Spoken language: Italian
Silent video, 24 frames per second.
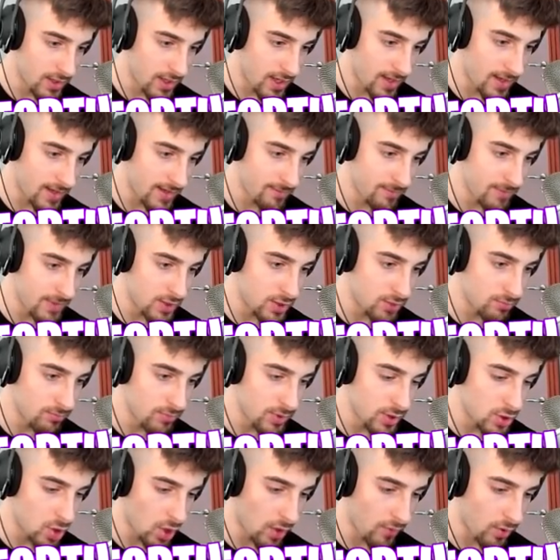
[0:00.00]
E mi,
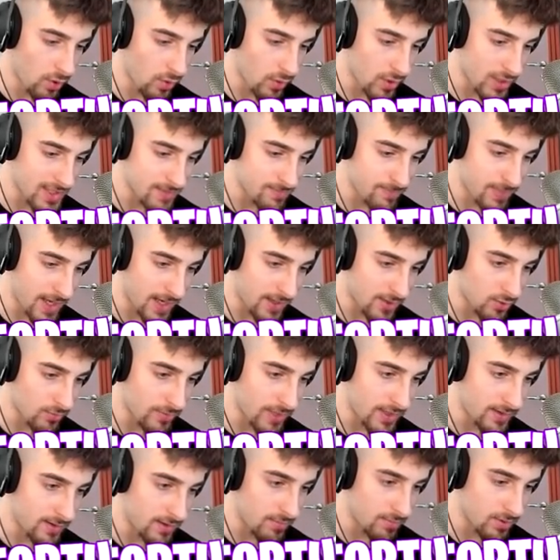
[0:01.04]
mi trovo che ora sparano
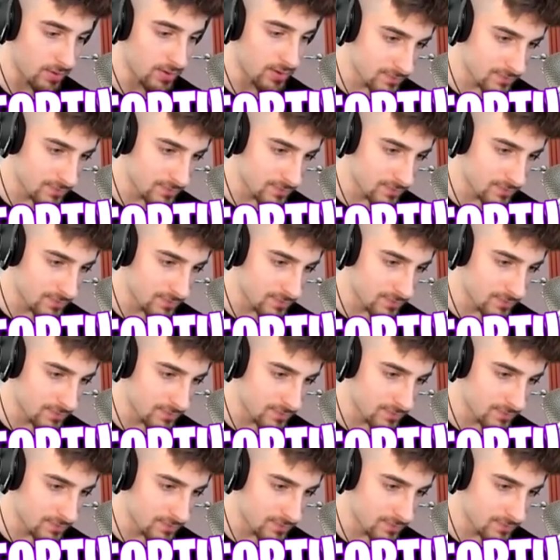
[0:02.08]
me, tipo.